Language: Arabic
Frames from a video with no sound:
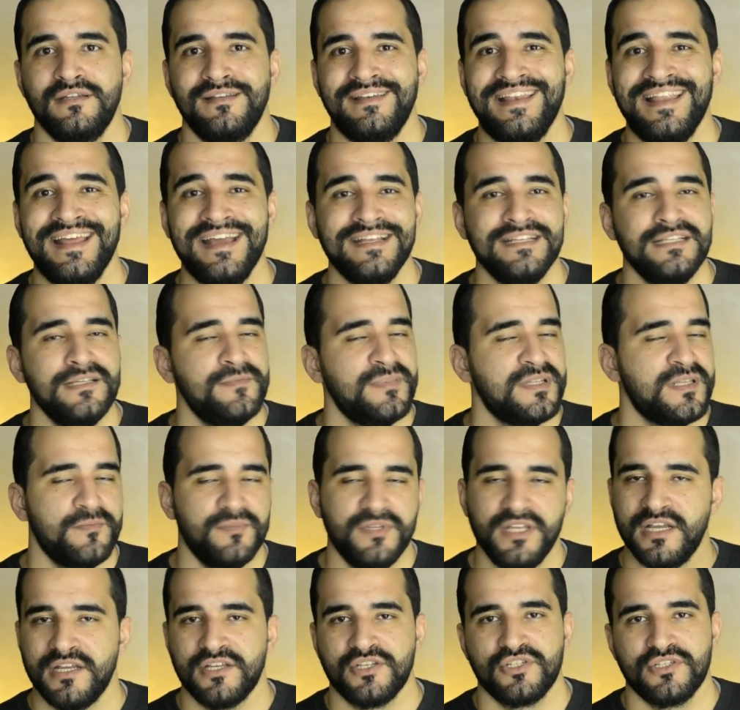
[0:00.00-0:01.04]
لازم ما
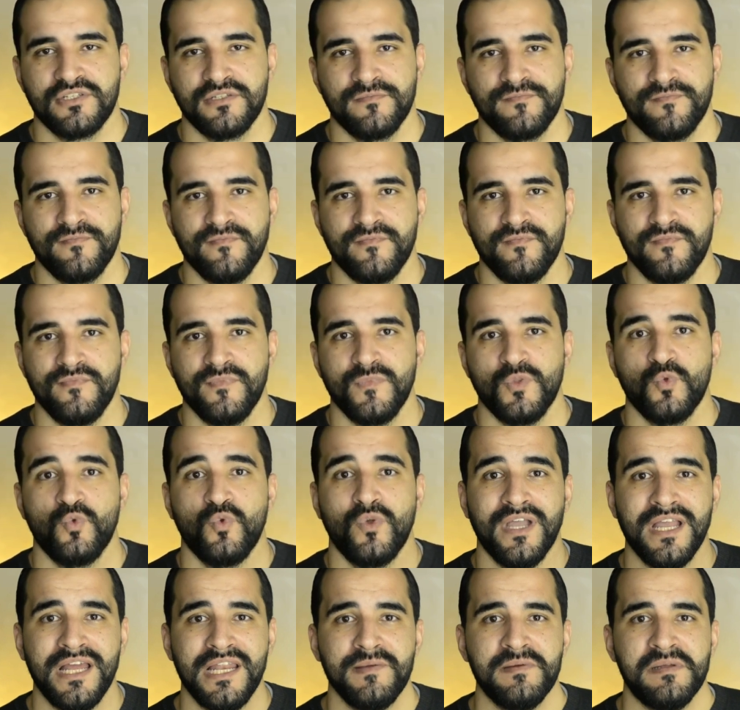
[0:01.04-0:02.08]
تبداش
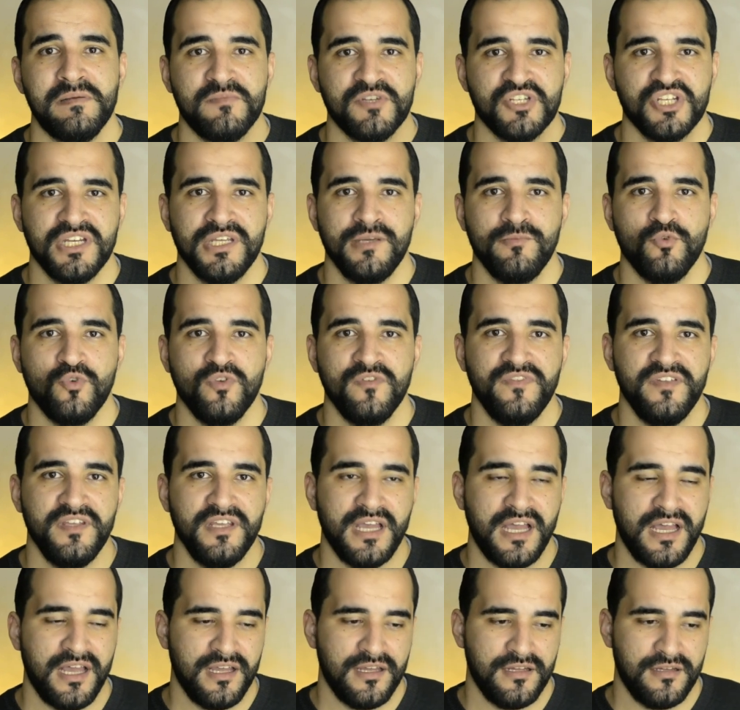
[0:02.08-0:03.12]
وغالبا المشاريع بيكون
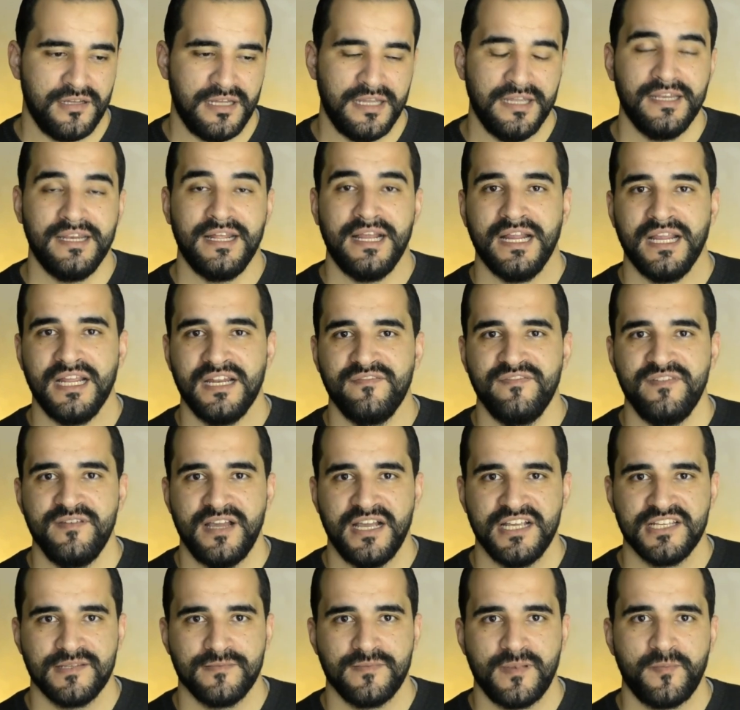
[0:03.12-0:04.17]
فيها احنا حكينا فيها
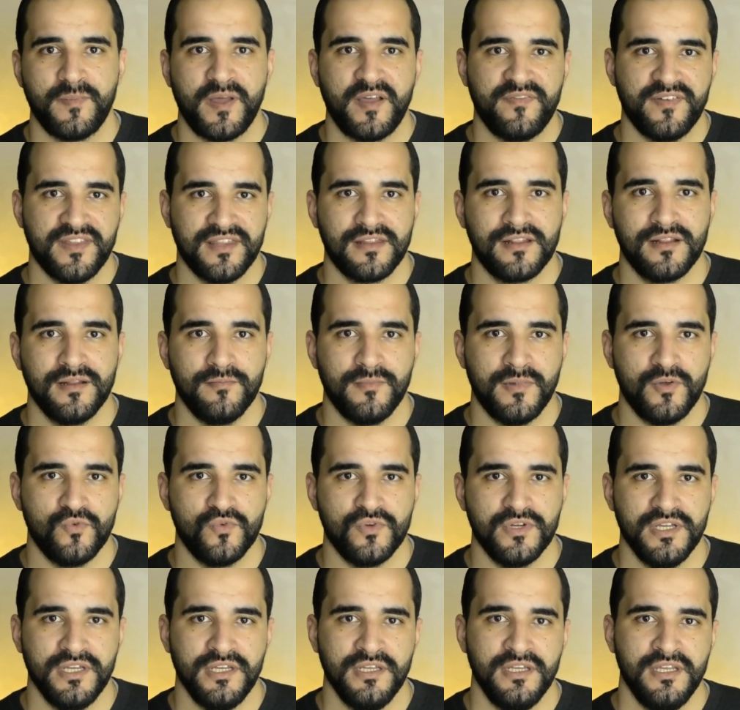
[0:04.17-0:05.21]
حسنا محفظه
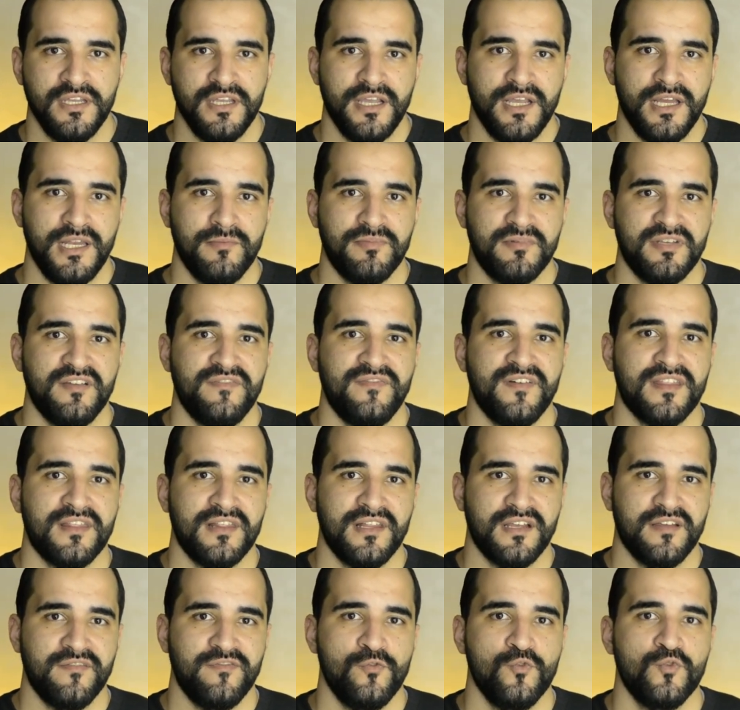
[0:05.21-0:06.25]
الموقع اللي بتحفظ
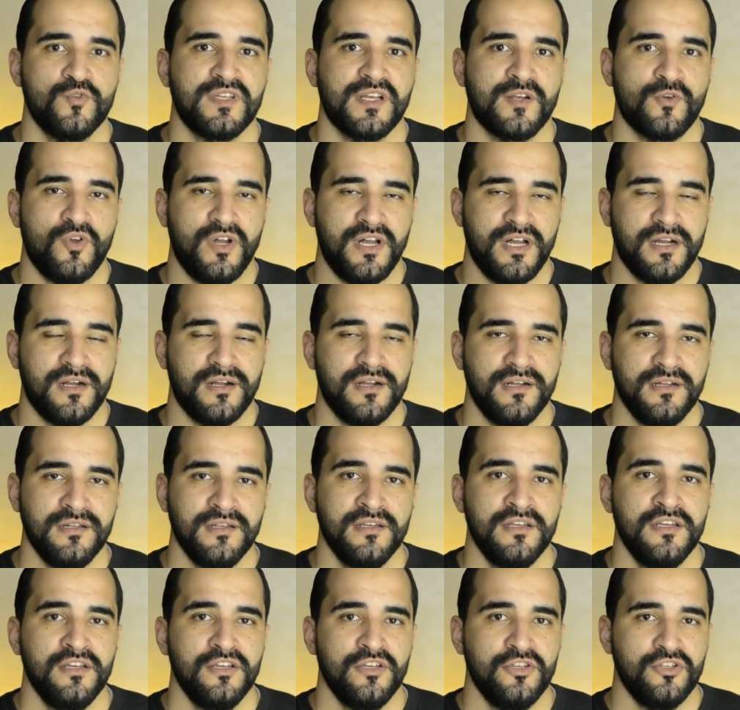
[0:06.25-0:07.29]
لك فلوسك وحقك
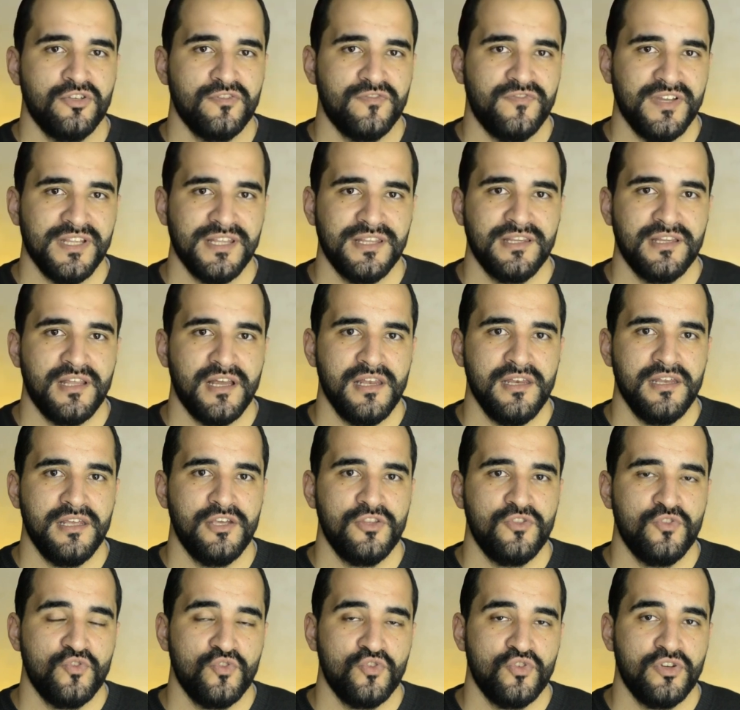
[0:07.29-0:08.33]
يفضل
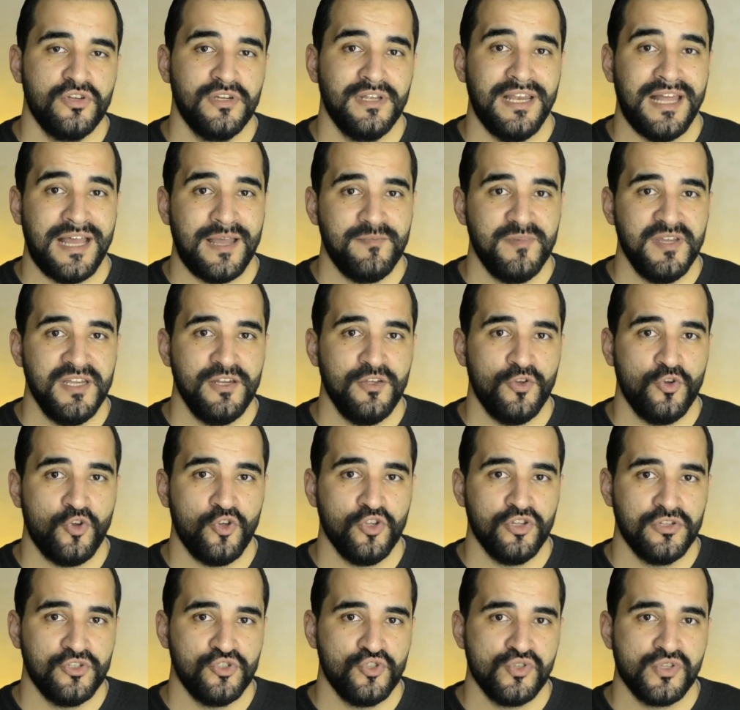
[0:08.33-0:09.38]
انه العميل
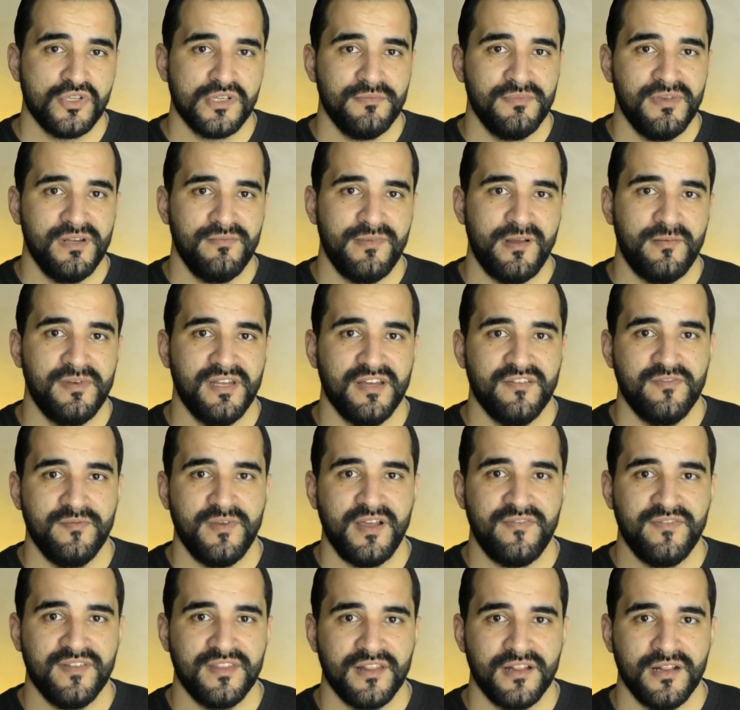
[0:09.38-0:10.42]
يحط جزء من المبلغ في
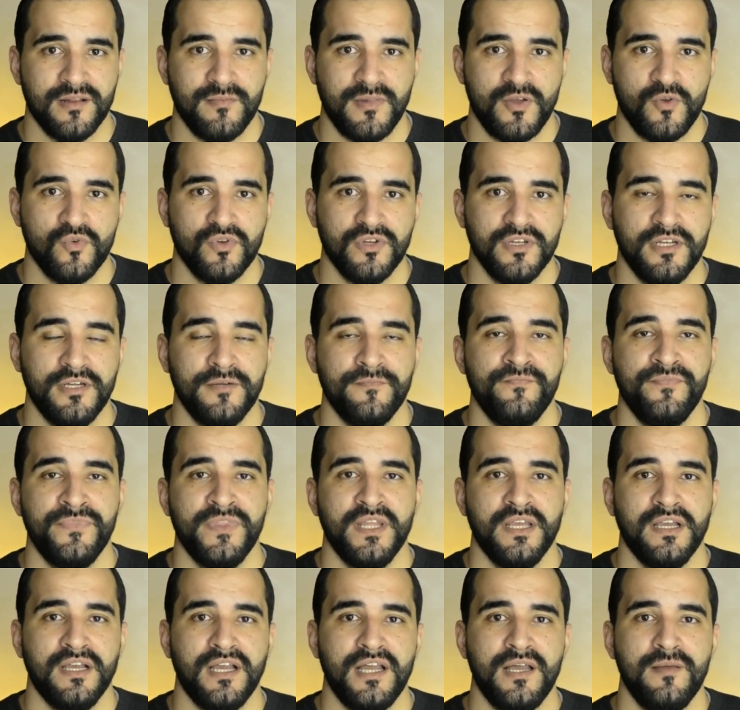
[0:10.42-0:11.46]
محفظه الموقع
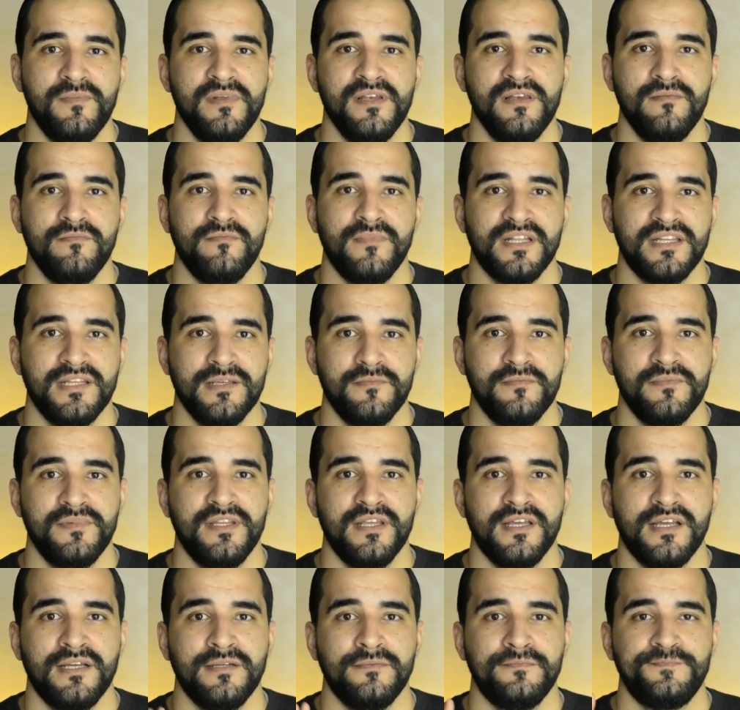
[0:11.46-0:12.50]
قبل ما
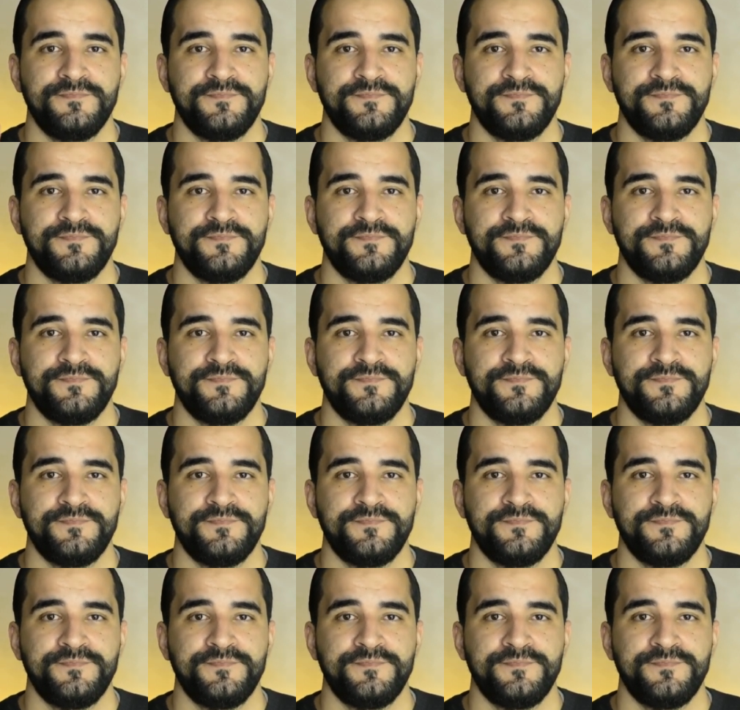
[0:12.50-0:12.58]
تبدا